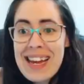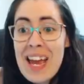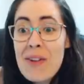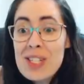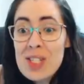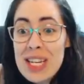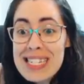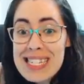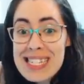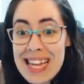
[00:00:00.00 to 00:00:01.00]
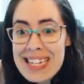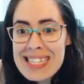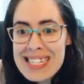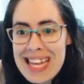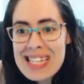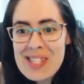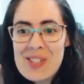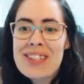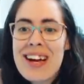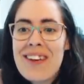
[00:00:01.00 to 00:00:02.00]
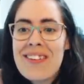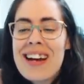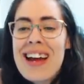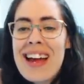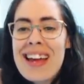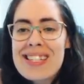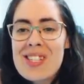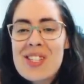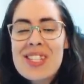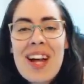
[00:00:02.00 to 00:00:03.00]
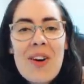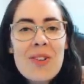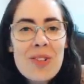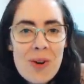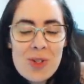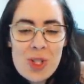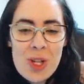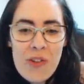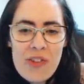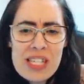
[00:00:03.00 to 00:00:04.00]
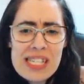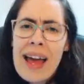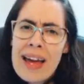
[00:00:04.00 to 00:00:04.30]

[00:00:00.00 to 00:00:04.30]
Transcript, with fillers: Eu achei sensacional este download que eu fiz.